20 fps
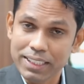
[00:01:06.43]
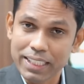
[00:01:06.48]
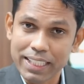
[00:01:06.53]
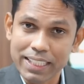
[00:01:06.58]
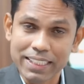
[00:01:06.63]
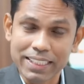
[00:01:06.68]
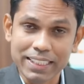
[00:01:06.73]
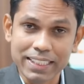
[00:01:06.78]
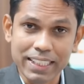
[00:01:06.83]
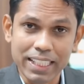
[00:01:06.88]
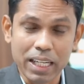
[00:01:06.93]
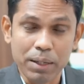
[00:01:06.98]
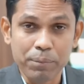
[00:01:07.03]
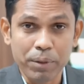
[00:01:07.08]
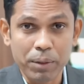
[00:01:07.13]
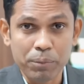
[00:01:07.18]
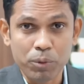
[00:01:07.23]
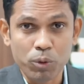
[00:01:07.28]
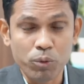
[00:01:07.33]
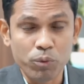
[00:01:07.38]
सारी चीज़ें यहाँ
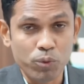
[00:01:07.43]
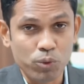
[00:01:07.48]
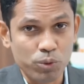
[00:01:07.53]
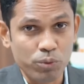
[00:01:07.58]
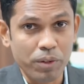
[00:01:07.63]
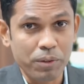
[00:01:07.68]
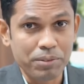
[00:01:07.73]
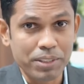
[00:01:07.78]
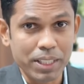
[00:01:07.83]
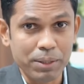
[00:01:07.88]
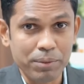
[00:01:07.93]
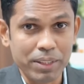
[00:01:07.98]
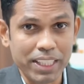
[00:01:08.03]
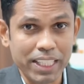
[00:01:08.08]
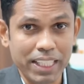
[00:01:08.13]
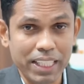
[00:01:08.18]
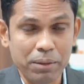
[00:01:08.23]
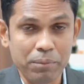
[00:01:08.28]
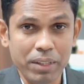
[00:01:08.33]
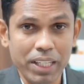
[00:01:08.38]
पे आपको उस वेबसाइट पे
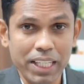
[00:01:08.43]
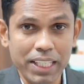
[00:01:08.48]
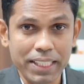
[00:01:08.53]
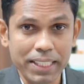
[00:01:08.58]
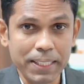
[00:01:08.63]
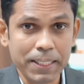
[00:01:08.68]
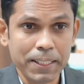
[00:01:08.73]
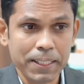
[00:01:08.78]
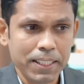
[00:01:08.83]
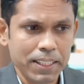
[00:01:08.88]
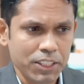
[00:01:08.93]
देखने मिलेगी